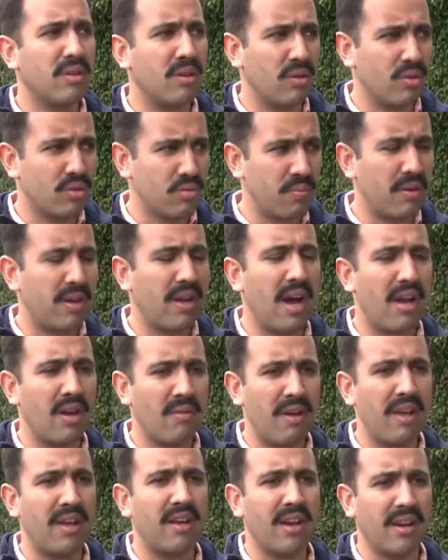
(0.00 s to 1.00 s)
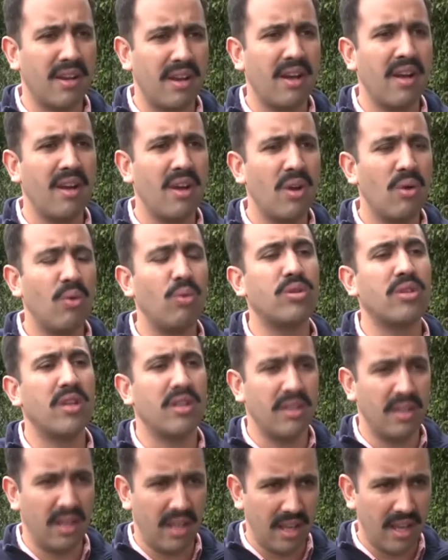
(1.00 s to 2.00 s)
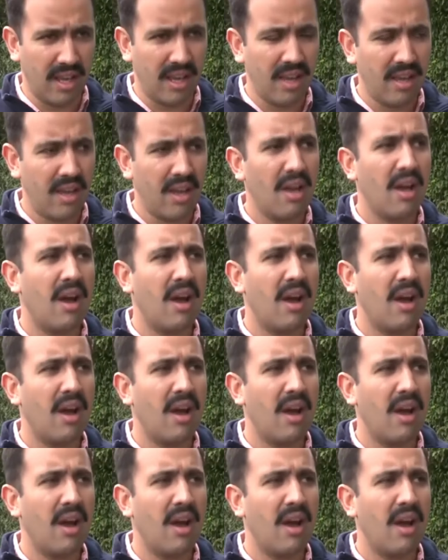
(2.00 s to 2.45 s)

उस पर कार्रवाई करना उचित नहीं है